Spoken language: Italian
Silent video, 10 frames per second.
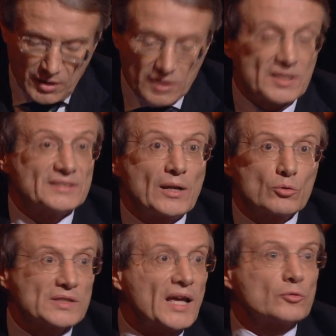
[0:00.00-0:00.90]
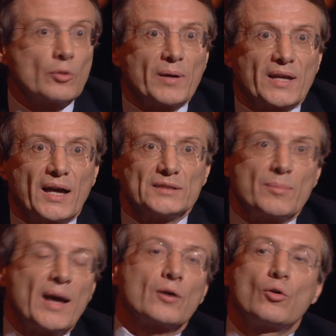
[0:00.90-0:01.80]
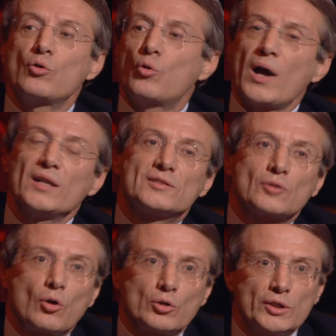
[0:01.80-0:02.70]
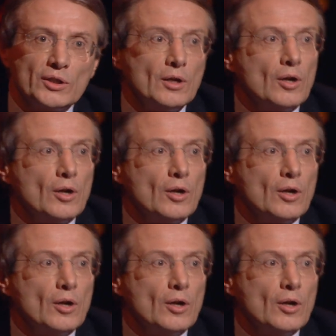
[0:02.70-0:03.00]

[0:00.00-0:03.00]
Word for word: sarà lo Stato a pagare, ma con quali soldi?